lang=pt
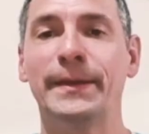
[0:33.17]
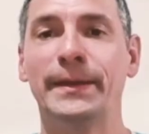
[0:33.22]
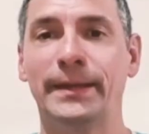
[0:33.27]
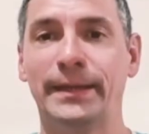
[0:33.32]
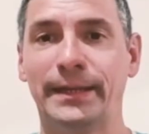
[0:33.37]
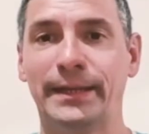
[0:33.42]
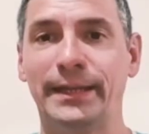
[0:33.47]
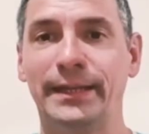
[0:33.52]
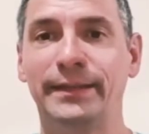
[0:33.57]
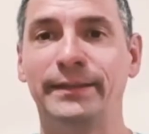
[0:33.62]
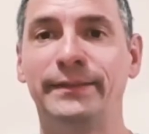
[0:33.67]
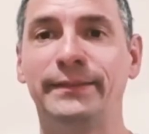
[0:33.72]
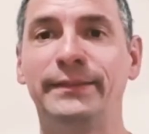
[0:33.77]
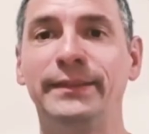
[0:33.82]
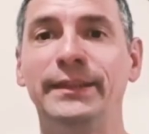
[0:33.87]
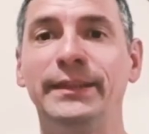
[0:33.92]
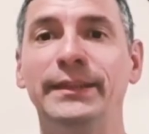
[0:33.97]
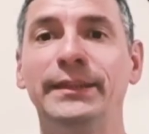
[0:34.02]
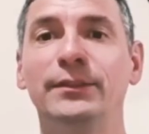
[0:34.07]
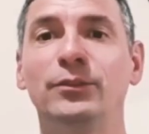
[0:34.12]

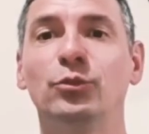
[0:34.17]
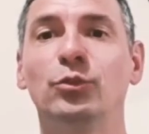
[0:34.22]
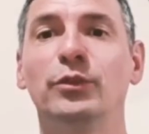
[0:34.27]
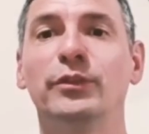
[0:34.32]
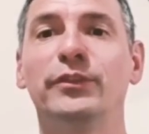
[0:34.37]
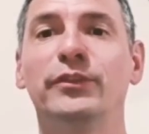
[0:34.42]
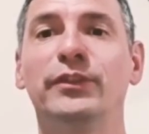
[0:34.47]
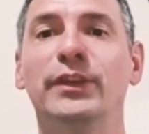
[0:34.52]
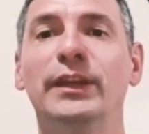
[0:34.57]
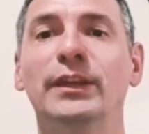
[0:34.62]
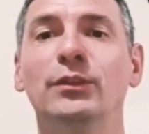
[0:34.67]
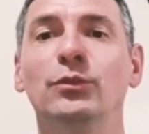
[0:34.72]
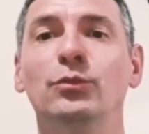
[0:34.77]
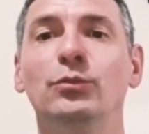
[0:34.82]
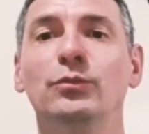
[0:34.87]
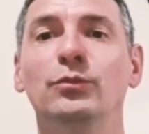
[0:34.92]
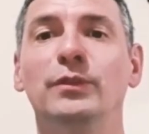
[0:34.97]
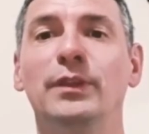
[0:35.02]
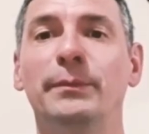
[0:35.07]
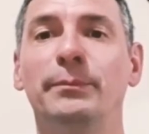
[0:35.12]
Cresci torcendo,
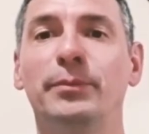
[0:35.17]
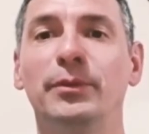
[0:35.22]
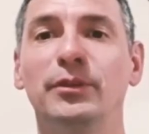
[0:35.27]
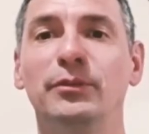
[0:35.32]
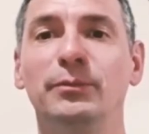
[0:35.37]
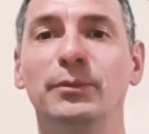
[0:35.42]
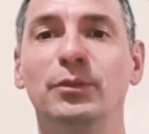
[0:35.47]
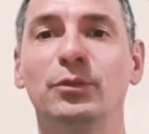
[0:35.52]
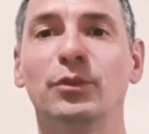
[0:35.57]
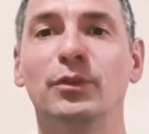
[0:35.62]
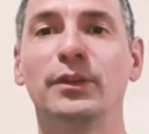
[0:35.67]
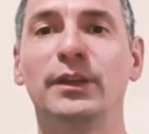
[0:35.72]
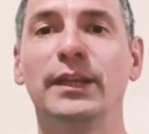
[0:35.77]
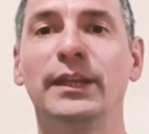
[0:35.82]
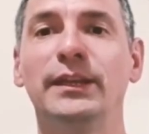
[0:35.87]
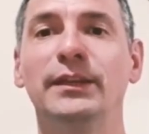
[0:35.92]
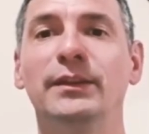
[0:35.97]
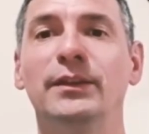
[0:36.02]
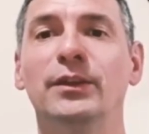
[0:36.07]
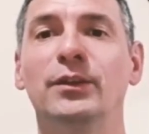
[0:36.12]
depois me
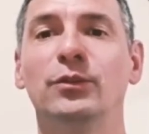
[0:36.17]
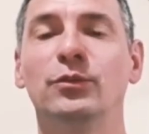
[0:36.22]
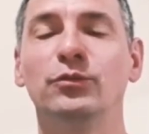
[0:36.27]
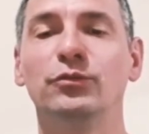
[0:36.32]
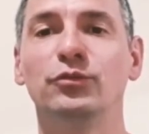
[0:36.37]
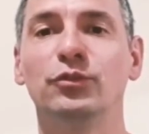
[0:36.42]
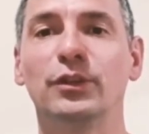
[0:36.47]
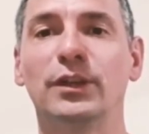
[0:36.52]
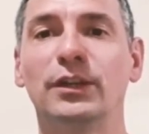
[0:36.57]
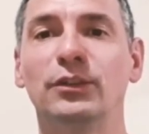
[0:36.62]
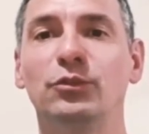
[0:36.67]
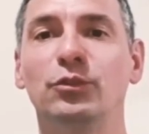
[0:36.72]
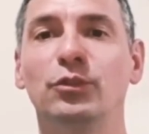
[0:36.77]
tornei um jogador